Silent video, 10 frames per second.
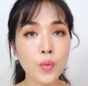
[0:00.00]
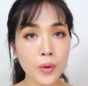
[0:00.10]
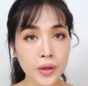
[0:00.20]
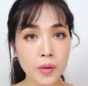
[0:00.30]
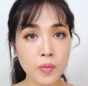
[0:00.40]

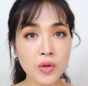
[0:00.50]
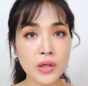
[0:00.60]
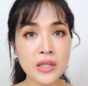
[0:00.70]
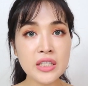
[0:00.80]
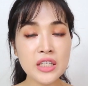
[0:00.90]
왜냐하면
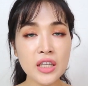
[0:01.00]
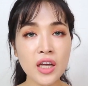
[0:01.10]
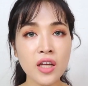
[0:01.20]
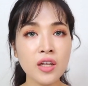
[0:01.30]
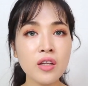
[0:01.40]
이
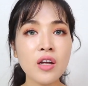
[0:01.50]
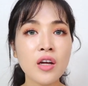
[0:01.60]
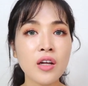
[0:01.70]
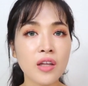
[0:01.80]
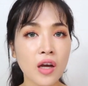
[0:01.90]
시기에는
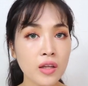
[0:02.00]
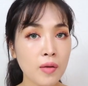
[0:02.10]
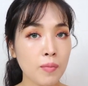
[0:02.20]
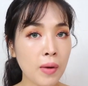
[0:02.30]
나한테